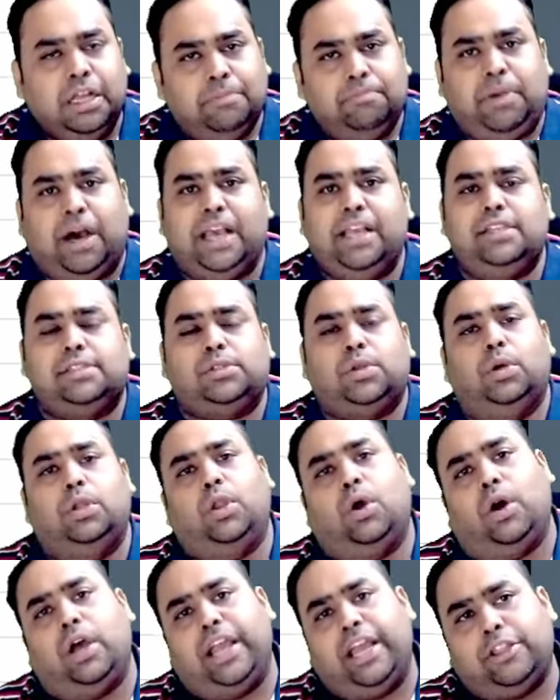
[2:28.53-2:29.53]
22 को
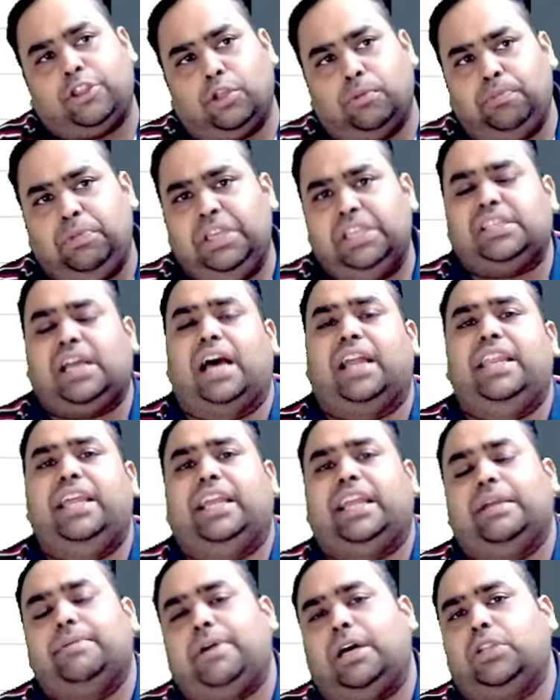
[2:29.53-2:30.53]
लॉ है तो 20 आने
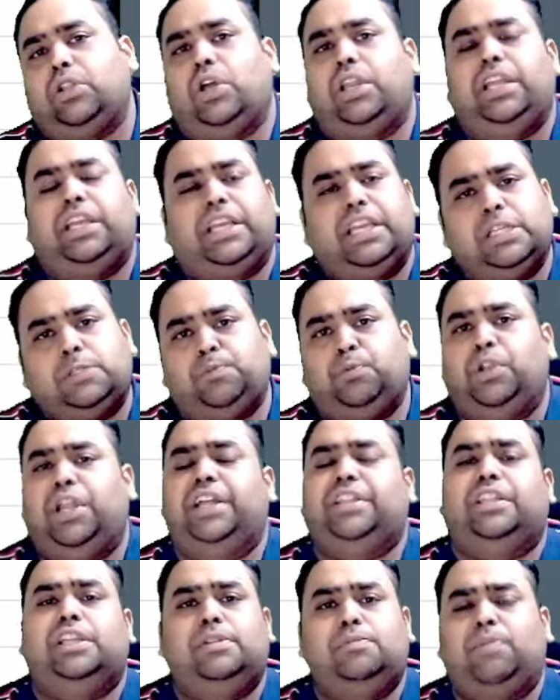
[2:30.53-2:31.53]
के बाद और 21
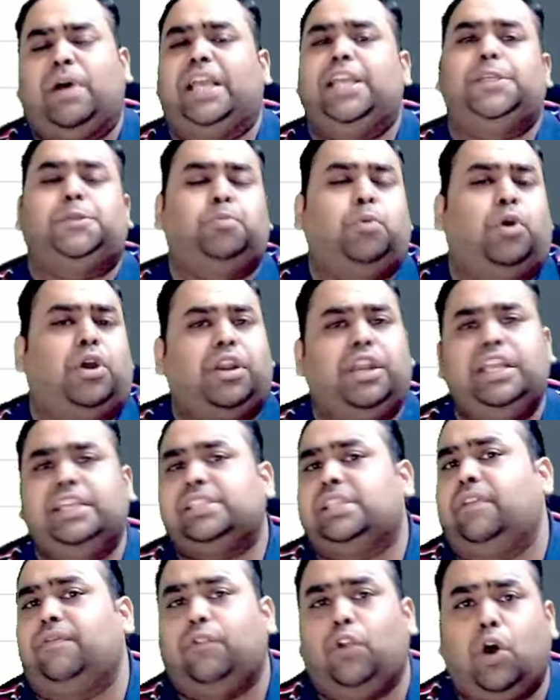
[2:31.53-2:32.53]
पूरे दिन 22 मॉर्निंग
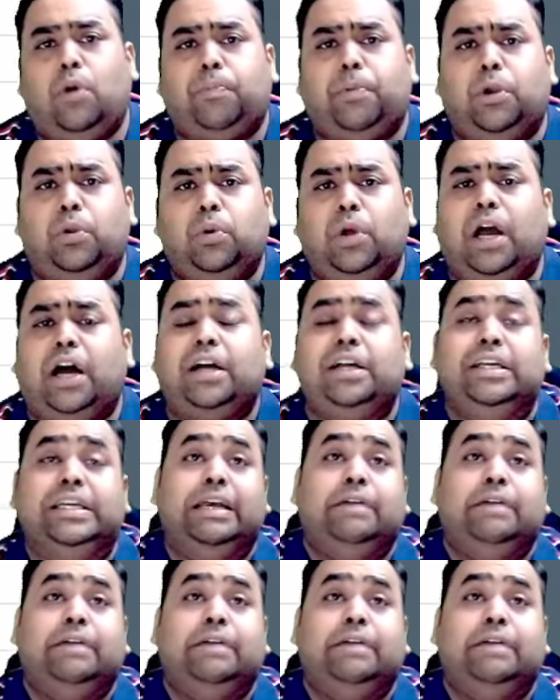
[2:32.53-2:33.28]
सिर्फ लॉ पढ़ूंगा